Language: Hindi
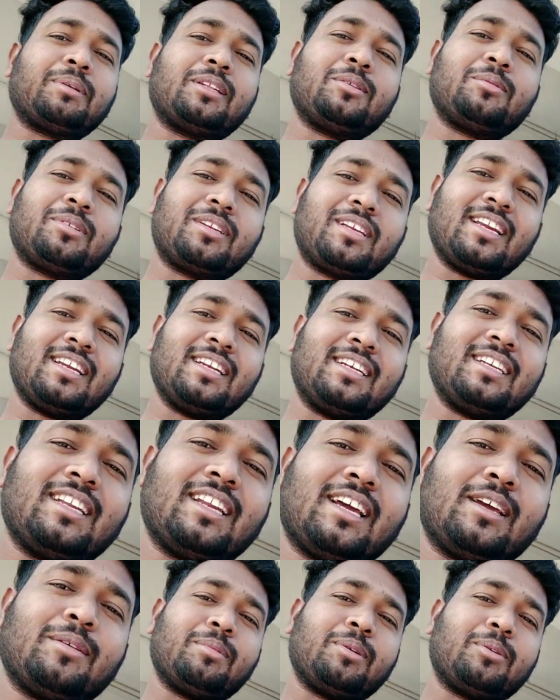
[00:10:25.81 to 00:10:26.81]
मतलब रियलिटी
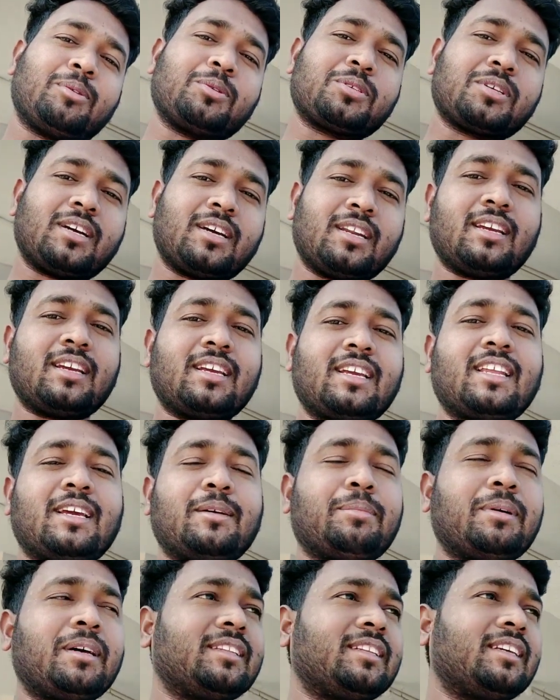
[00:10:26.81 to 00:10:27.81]
लाइफ में कुछ अलग ही रह
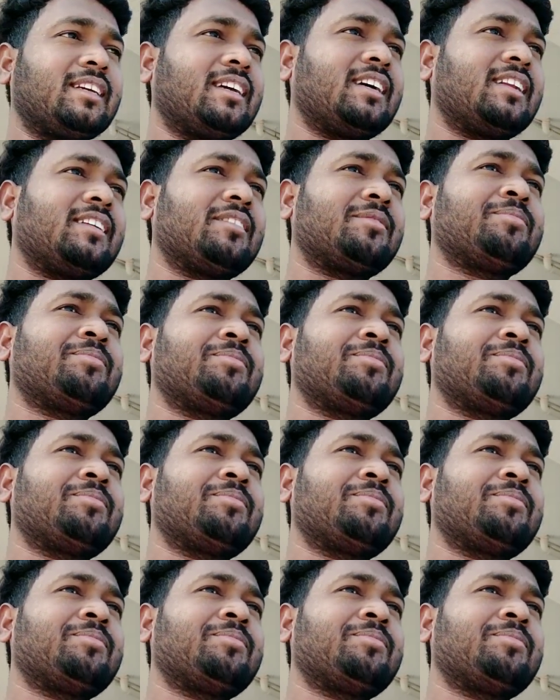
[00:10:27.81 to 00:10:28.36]
पाते हैं यार